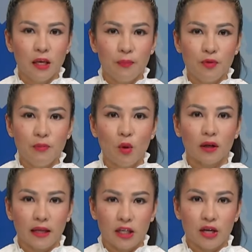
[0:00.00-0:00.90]
nhiệm chiếm đoạt
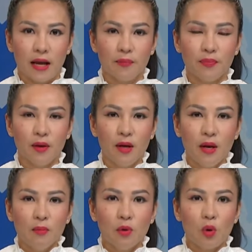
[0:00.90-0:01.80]
tài sản,
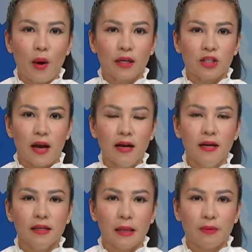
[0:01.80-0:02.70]
buộc hoàn trả
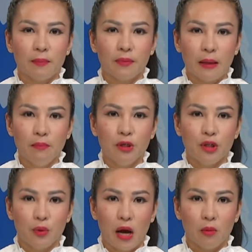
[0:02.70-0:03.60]
hơn 580
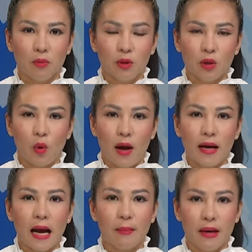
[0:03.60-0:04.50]
triệu đồng, khoảng
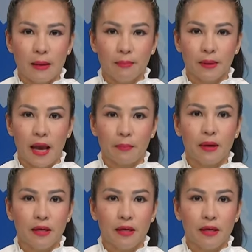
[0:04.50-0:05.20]
25.000 Mỹ